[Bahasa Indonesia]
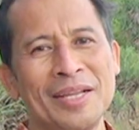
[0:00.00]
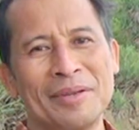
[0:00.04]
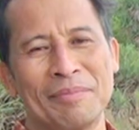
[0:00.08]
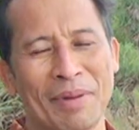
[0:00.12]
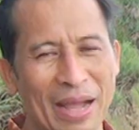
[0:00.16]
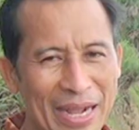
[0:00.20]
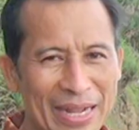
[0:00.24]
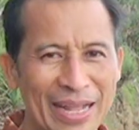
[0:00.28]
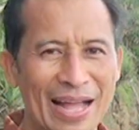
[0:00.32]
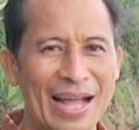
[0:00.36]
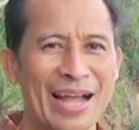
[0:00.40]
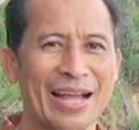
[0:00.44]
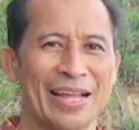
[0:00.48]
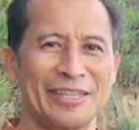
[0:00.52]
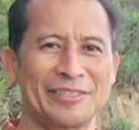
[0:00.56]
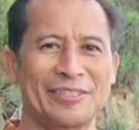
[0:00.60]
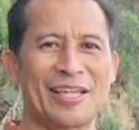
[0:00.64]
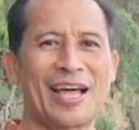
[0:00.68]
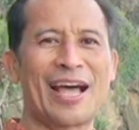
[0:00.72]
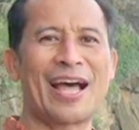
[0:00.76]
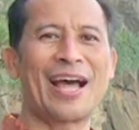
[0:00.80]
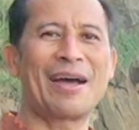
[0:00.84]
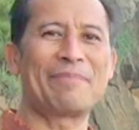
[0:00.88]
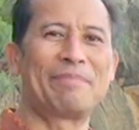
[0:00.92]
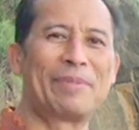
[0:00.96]
Maka
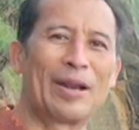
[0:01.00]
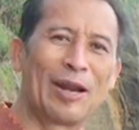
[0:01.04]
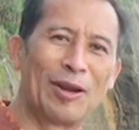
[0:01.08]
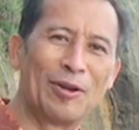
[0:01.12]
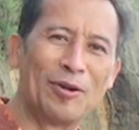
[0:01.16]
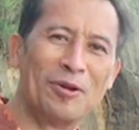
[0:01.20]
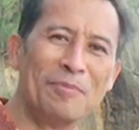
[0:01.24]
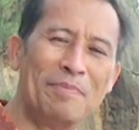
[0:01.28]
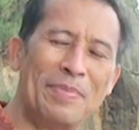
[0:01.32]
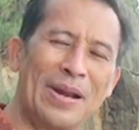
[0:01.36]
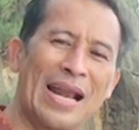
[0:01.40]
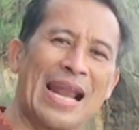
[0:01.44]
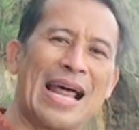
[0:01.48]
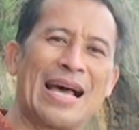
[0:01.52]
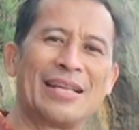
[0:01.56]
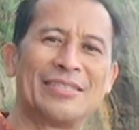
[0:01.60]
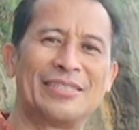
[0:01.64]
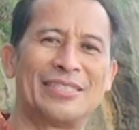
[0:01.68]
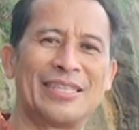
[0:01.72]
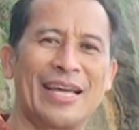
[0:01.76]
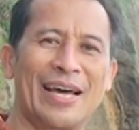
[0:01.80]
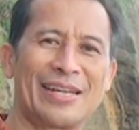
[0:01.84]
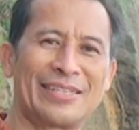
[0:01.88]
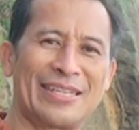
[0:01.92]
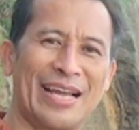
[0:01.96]
kita perlu
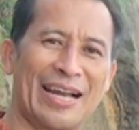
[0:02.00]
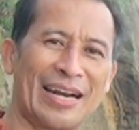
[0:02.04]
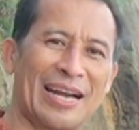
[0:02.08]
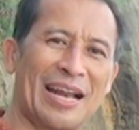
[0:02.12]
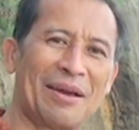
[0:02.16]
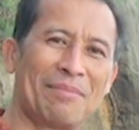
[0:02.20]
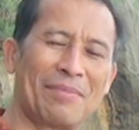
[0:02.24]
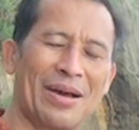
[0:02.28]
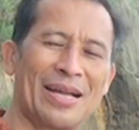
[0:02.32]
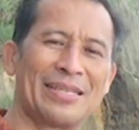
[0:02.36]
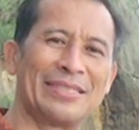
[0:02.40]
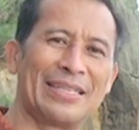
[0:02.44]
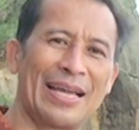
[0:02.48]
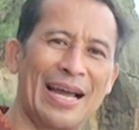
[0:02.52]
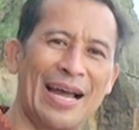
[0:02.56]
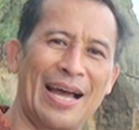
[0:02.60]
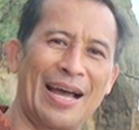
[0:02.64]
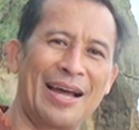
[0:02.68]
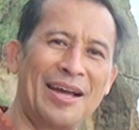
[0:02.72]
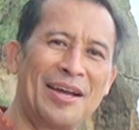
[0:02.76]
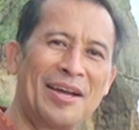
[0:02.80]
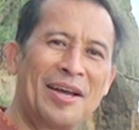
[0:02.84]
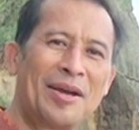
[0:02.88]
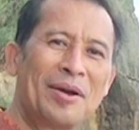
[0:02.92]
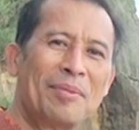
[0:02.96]
belajar yang
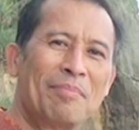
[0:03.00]
namanya